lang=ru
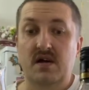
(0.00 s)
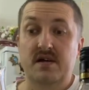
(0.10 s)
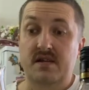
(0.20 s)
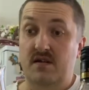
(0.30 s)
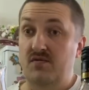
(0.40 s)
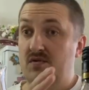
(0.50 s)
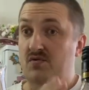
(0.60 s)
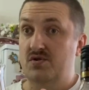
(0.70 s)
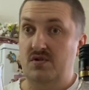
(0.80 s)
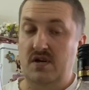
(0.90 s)
Так вот,
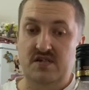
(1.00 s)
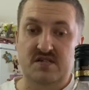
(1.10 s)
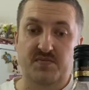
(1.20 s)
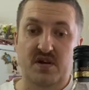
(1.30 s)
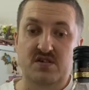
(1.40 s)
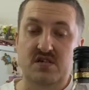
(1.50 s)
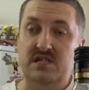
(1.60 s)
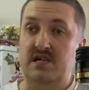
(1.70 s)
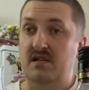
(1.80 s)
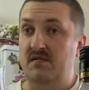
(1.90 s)
то, что я сейчас
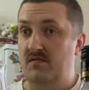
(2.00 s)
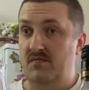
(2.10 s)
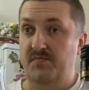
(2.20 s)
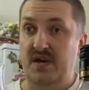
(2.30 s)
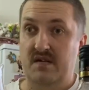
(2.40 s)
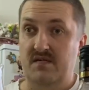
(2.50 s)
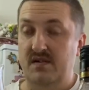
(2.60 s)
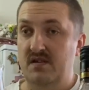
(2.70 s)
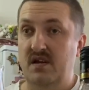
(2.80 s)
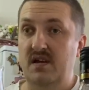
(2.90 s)
перечислил, вот первые
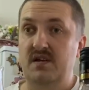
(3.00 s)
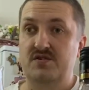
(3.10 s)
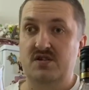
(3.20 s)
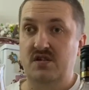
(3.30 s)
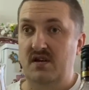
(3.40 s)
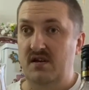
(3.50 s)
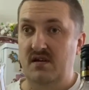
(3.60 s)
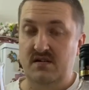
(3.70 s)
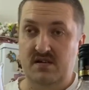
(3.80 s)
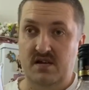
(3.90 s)
три или
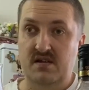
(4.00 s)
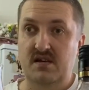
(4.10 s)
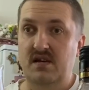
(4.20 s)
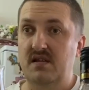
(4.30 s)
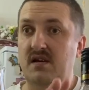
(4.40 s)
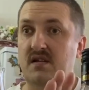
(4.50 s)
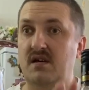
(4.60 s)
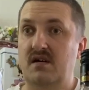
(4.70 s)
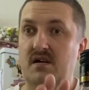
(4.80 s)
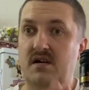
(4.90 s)
четыре ингредиента,
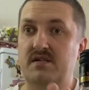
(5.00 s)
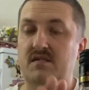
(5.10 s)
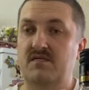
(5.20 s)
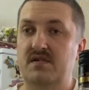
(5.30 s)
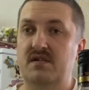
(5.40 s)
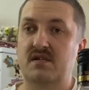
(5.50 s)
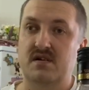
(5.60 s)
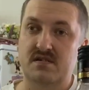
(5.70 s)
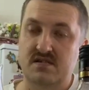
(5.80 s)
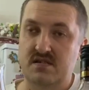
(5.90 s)
это один в один
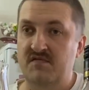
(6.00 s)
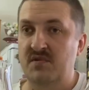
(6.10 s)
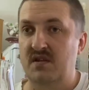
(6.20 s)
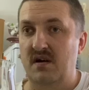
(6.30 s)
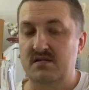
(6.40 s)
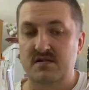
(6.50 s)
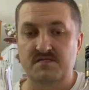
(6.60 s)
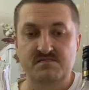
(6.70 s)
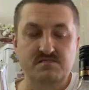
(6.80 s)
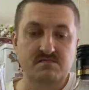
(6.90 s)
как состав метаксы.
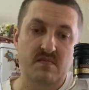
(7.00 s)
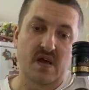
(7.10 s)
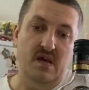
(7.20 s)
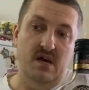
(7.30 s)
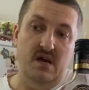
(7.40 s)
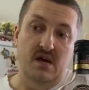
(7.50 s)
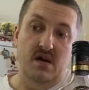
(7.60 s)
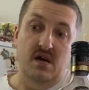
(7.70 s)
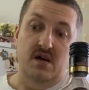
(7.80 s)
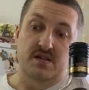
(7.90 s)

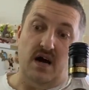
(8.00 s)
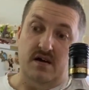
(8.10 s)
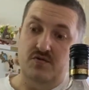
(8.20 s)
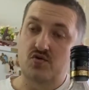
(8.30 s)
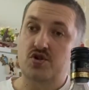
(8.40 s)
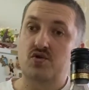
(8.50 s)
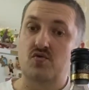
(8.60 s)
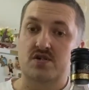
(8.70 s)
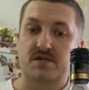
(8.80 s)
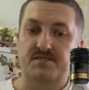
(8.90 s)
Так, ну
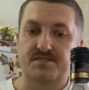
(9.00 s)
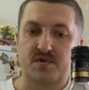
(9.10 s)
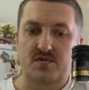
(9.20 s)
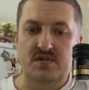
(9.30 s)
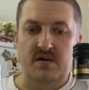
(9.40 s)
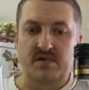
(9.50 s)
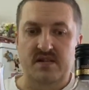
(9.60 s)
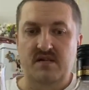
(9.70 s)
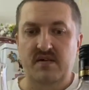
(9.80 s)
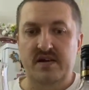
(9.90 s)
что же, друзья мои,
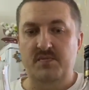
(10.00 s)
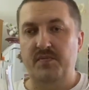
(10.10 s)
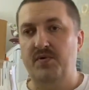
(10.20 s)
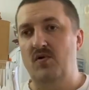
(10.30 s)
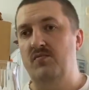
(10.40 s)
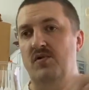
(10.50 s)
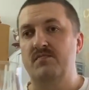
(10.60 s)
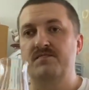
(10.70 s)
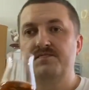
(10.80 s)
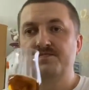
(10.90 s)
давайте попробуем.